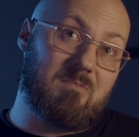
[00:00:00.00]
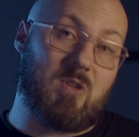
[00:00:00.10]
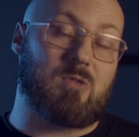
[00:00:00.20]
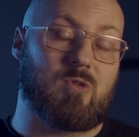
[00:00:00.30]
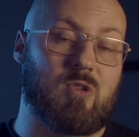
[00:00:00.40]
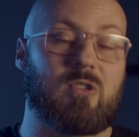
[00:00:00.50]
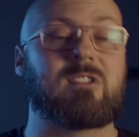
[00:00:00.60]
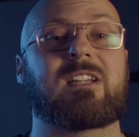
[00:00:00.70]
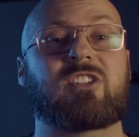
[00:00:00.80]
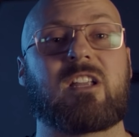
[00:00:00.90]
no cóż,
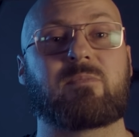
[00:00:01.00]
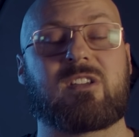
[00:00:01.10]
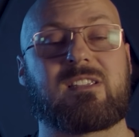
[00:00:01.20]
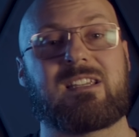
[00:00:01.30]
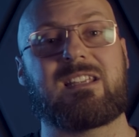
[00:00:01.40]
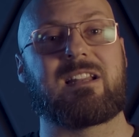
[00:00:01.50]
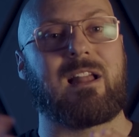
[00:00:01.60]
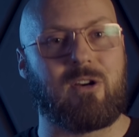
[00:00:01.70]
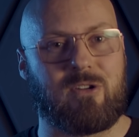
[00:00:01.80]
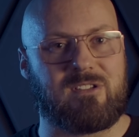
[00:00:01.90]
dostarczane przez
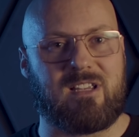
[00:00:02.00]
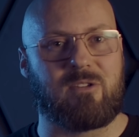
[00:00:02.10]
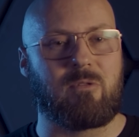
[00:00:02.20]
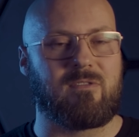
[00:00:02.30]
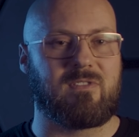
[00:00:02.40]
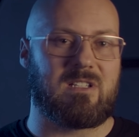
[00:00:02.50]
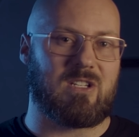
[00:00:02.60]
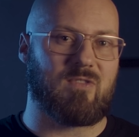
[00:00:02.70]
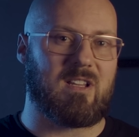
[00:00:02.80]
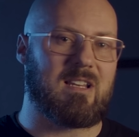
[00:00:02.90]
inne gorące głowy ze
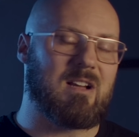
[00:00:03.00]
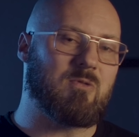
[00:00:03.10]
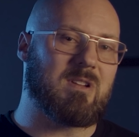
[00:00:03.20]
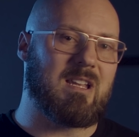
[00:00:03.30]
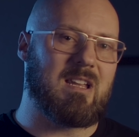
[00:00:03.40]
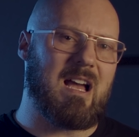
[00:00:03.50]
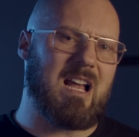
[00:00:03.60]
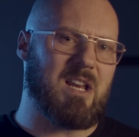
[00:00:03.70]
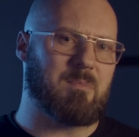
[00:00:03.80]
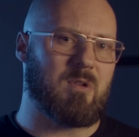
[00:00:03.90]
świata nauki
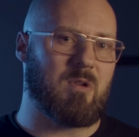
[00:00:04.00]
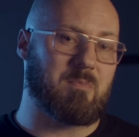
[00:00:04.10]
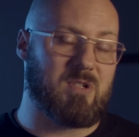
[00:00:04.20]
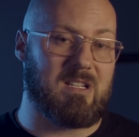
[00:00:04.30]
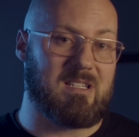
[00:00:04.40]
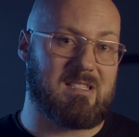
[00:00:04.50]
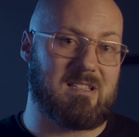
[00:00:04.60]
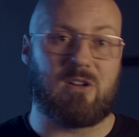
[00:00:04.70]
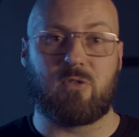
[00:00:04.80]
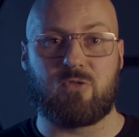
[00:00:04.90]
albo przez
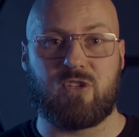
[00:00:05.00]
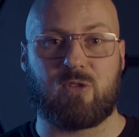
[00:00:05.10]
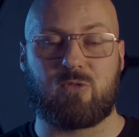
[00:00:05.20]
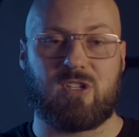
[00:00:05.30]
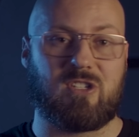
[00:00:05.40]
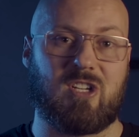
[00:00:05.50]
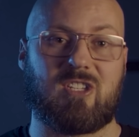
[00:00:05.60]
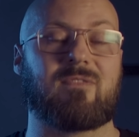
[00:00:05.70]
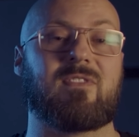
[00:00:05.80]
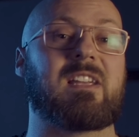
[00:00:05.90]
ludzi, którzy gdzieś
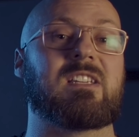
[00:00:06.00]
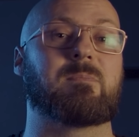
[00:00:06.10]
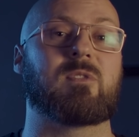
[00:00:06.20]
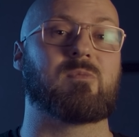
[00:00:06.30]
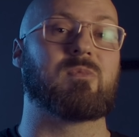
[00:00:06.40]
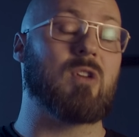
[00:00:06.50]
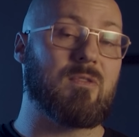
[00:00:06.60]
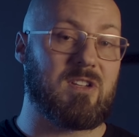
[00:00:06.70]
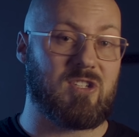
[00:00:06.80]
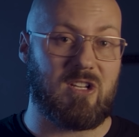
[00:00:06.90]
tam w jakiś sposób
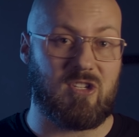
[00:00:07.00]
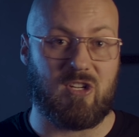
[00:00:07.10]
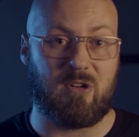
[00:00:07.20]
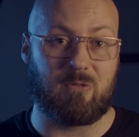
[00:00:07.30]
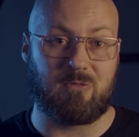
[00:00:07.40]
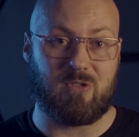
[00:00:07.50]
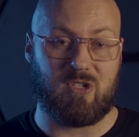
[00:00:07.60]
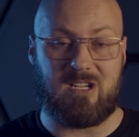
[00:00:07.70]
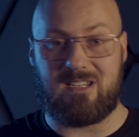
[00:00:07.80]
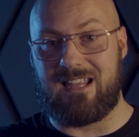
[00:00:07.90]
dowiedzieli się,
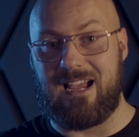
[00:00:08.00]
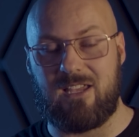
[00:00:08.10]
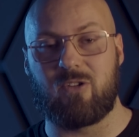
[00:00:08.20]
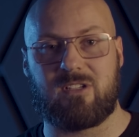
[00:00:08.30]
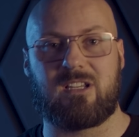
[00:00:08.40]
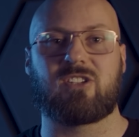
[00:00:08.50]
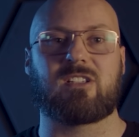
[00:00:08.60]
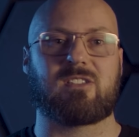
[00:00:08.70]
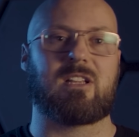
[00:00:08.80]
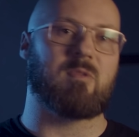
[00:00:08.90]
że takie odkrycia
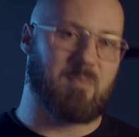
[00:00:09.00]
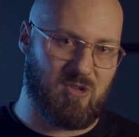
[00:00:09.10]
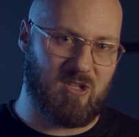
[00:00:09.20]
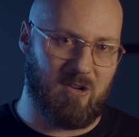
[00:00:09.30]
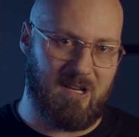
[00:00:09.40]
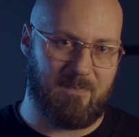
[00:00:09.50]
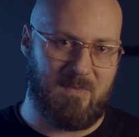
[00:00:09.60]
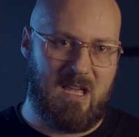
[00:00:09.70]
zostały poczynione.